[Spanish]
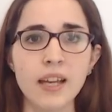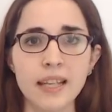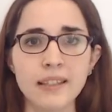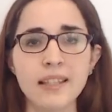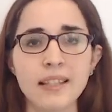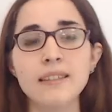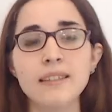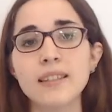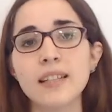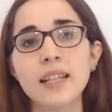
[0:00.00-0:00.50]

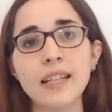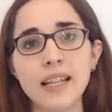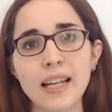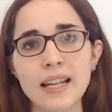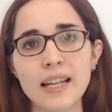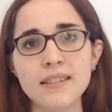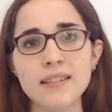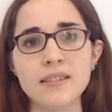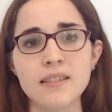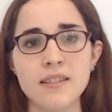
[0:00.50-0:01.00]
Estas tres
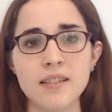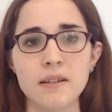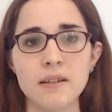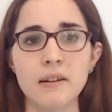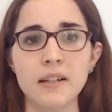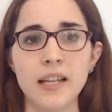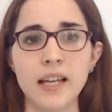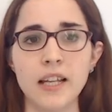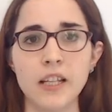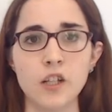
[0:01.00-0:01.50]
clases se
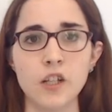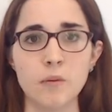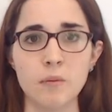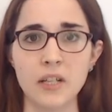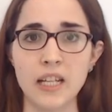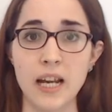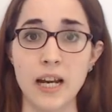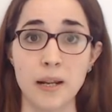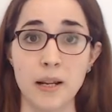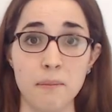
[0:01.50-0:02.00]
van a
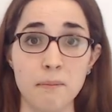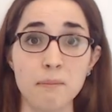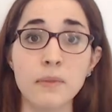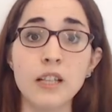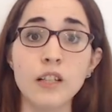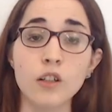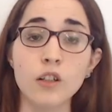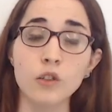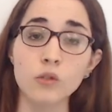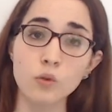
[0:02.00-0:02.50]
denominar
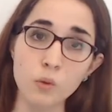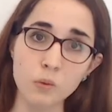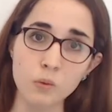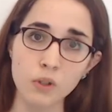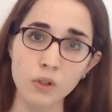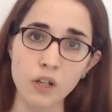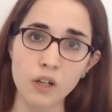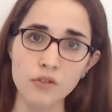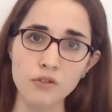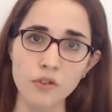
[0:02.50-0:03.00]

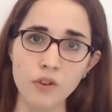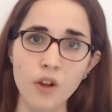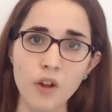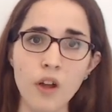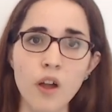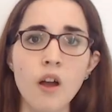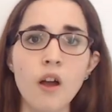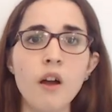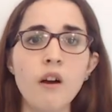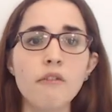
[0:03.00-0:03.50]
microtúbulos,
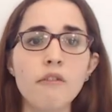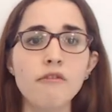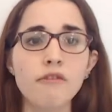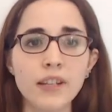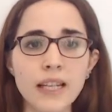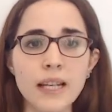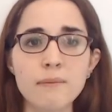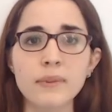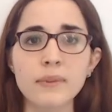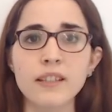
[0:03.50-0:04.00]

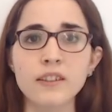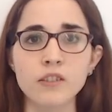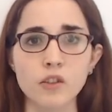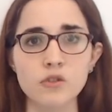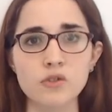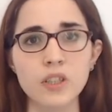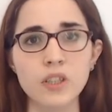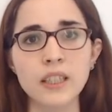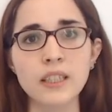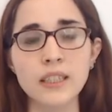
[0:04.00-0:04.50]

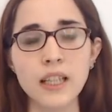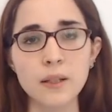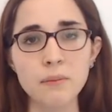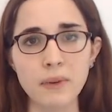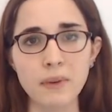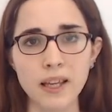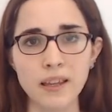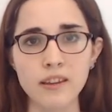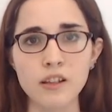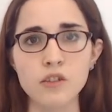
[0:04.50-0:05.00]
filamentos
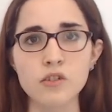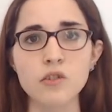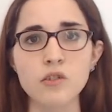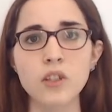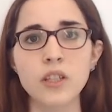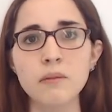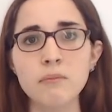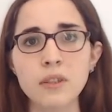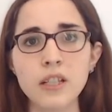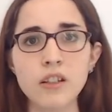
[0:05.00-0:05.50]
intermedios
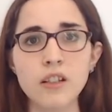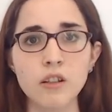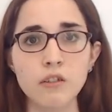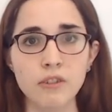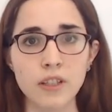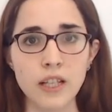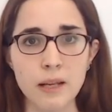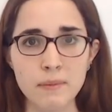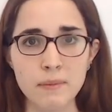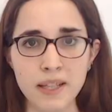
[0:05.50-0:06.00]
y
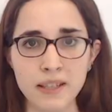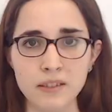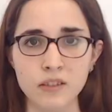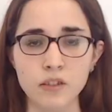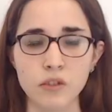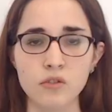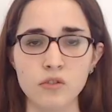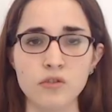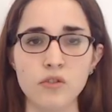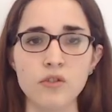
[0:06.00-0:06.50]

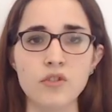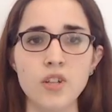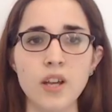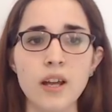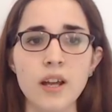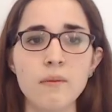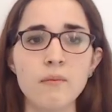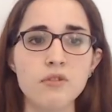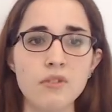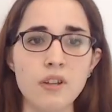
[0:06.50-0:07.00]
microfilamentos.
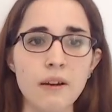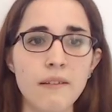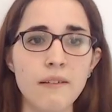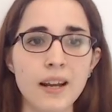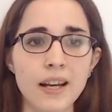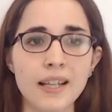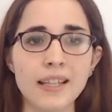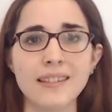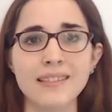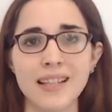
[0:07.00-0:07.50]
Ya vamos a
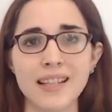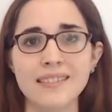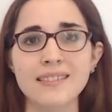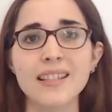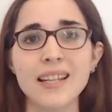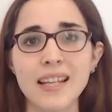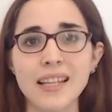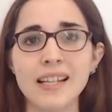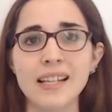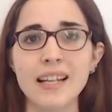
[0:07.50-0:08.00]
ver que estas
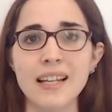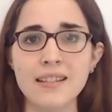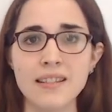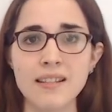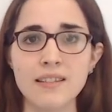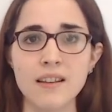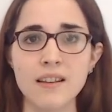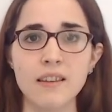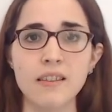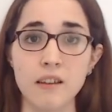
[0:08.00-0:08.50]
tres
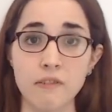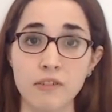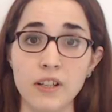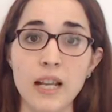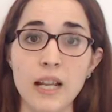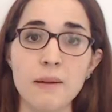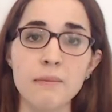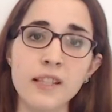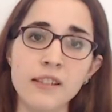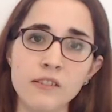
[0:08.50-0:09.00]
clases de
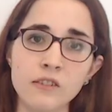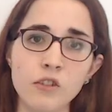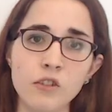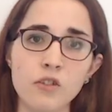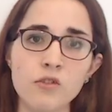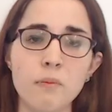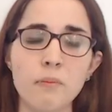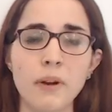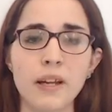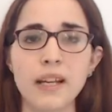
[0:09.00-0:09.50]

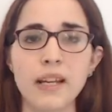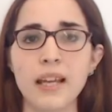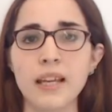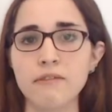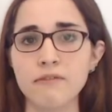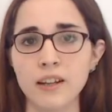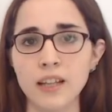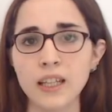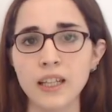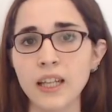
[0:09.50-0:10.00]
filamentos van a
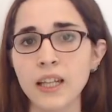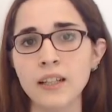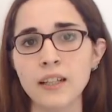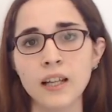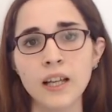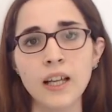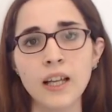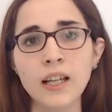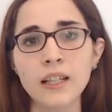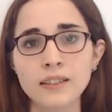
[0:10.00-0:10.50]

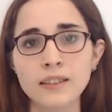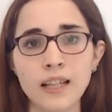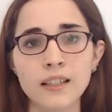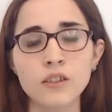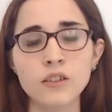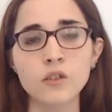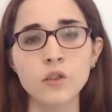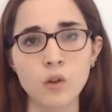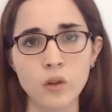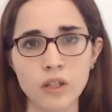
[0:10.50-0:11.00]
diferir
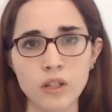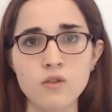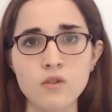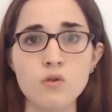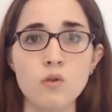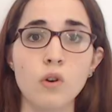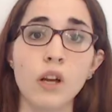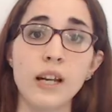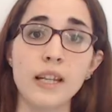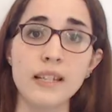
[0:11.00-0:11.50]
tanto en
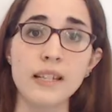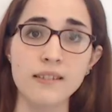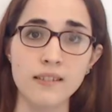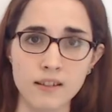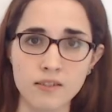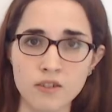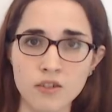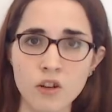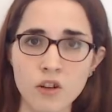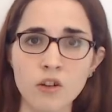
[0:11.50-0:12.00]
su
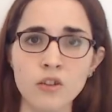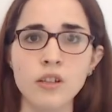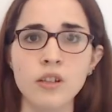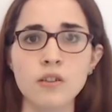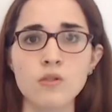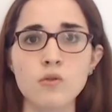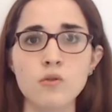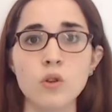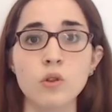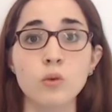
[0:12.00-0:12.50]
organización y
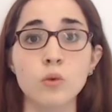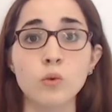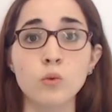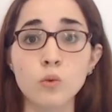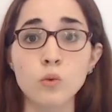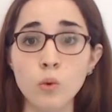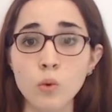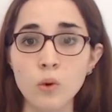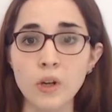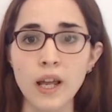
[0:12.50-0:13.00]
en su
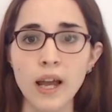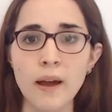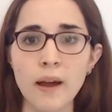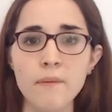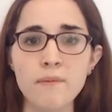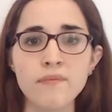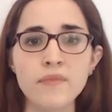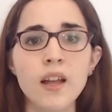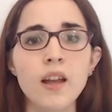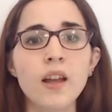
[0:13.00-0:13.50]

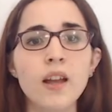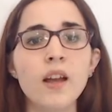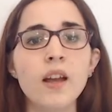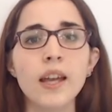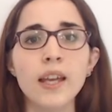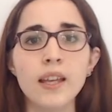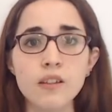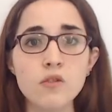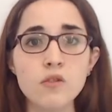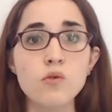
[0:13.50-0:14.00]
estructura
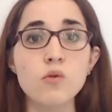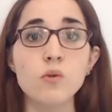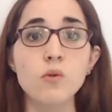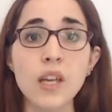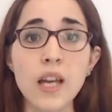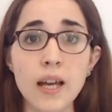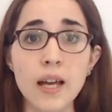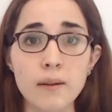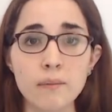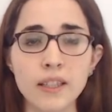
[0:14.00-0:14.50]
en su
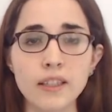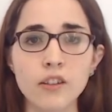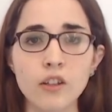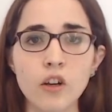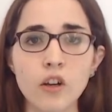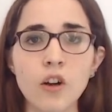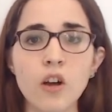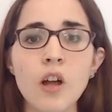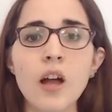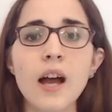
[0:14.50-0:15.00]

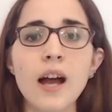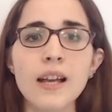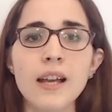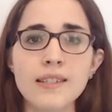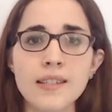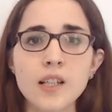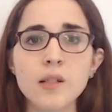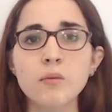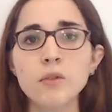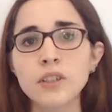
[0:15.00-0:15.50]
diámetro,
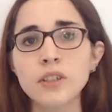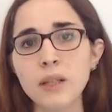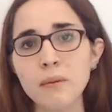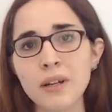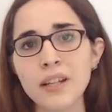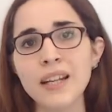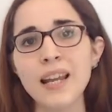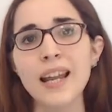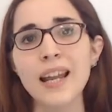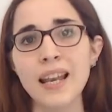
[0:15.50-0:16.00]
así como
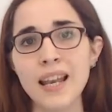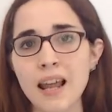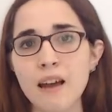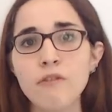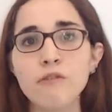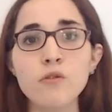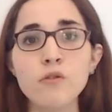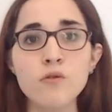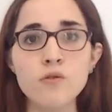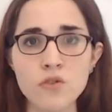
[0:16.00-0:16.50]
también en
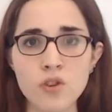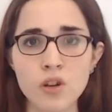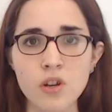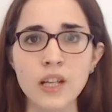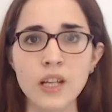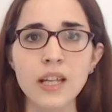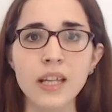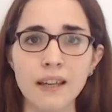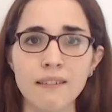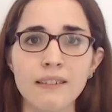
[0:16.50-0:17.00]
las
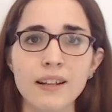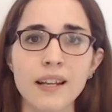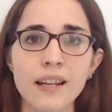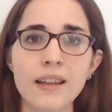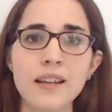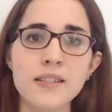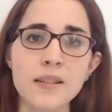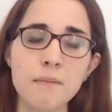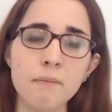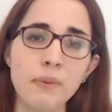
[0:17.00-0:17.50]
funciones que van
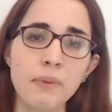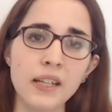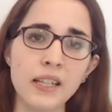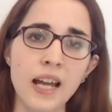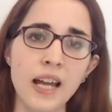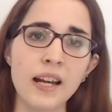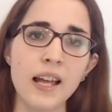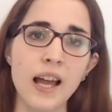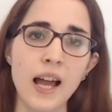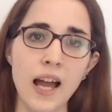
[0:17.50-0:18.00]
a
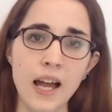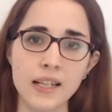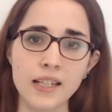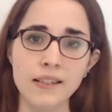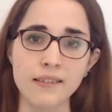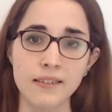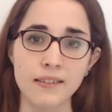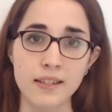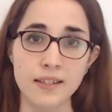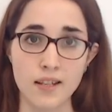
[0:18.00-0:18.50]
desempeñar a
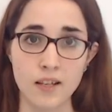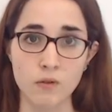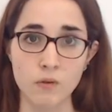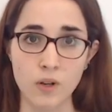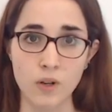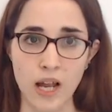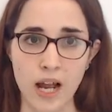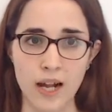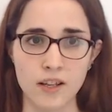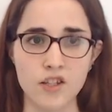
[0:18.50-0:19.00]
nivel
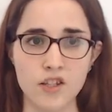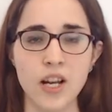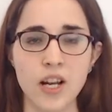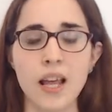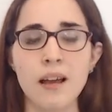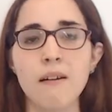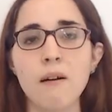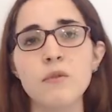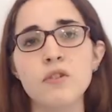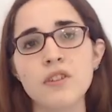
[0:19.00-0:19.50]
celular. Ya
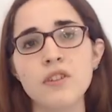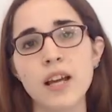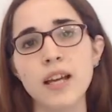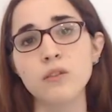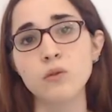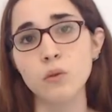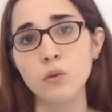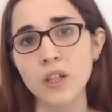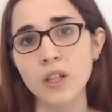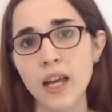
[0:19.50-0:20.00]
las vamos a
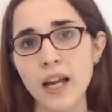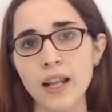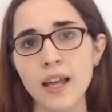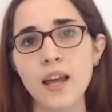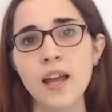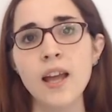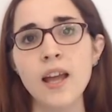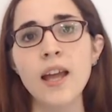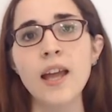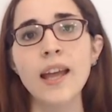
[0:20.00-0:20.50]
estudiar
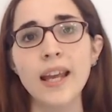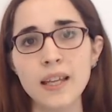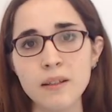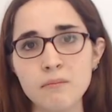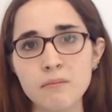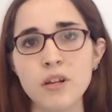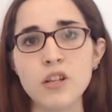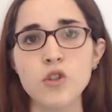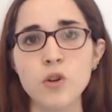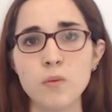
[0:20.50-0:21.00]

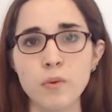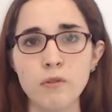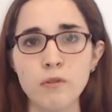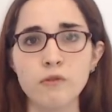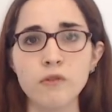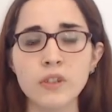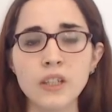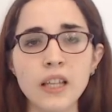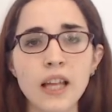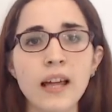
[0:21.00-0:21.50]
en mayor
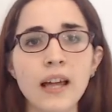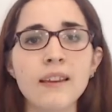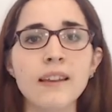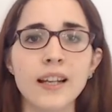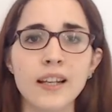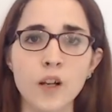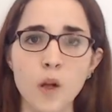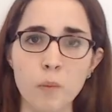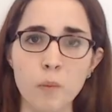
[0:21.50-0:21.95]
profundidad en los